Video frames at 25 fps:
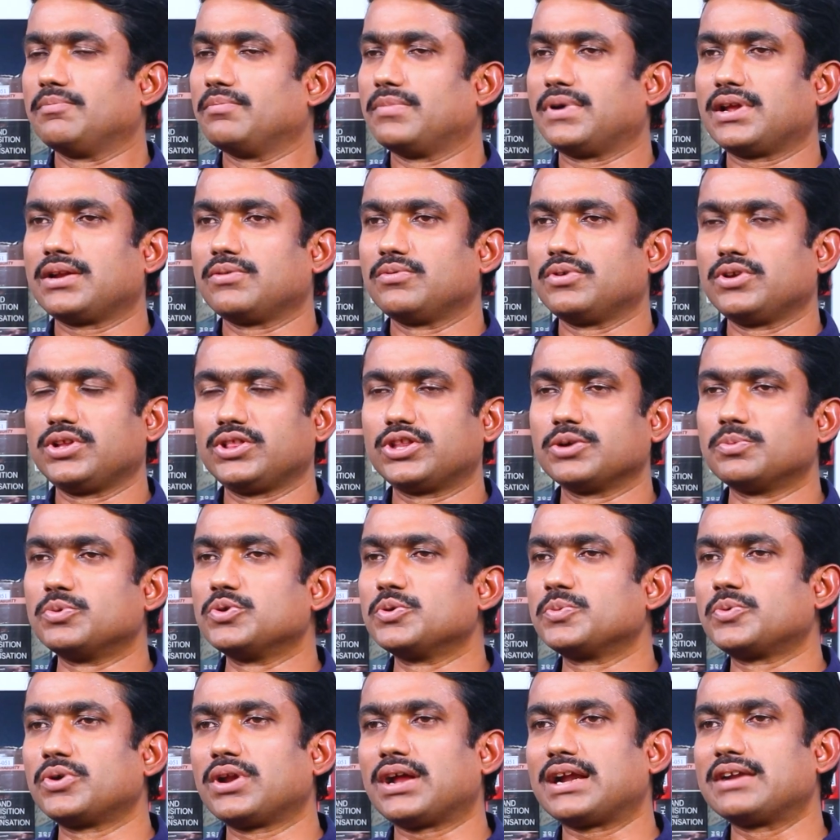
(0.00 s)
మనం
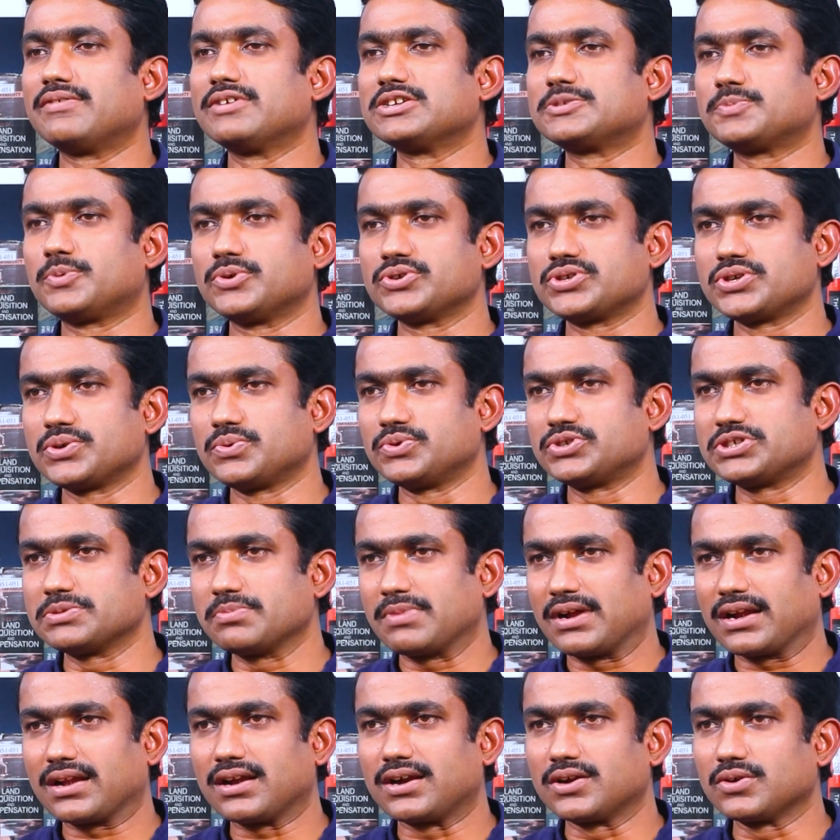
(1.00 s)
ఇంతకుముందు కూడా అడ్వర్స్ పొజిషన్ గురించి
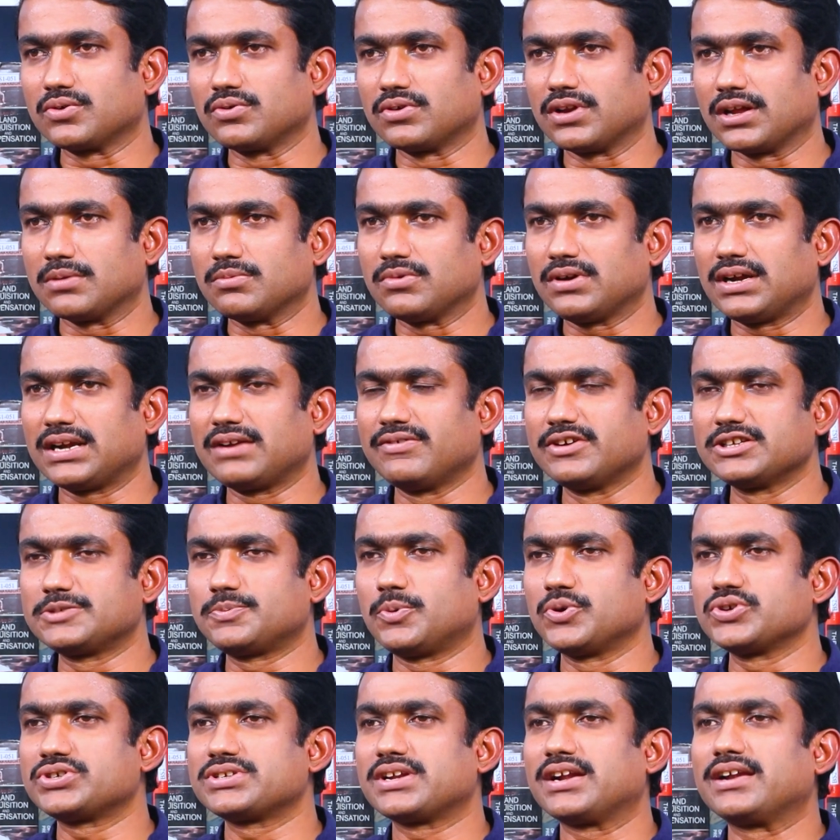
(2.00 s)
మాట్లాడుకున్నాము అడ్వర్స్
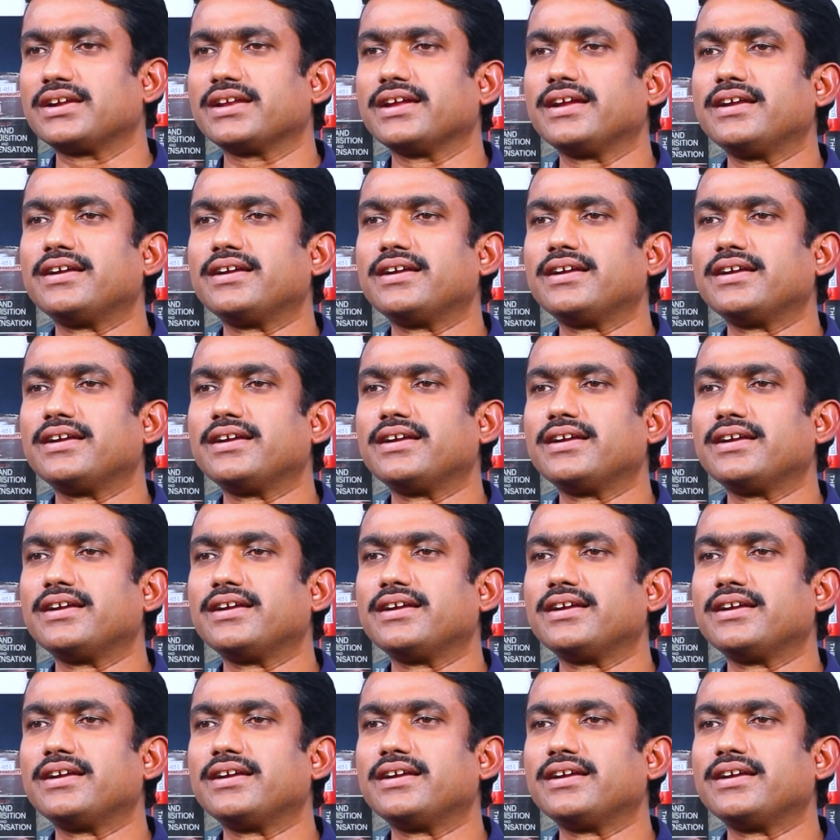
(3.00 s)
పొజిషన్ అంటే